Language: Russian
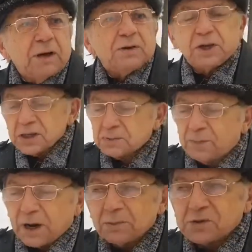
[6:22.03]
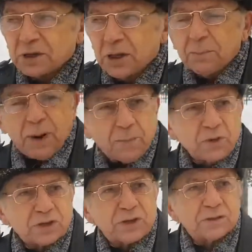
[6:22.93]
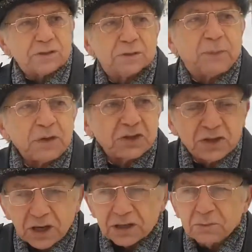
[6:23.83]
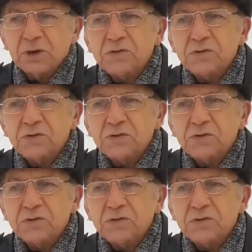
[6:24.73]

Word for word: Есть прям целая папочка с пояснениями,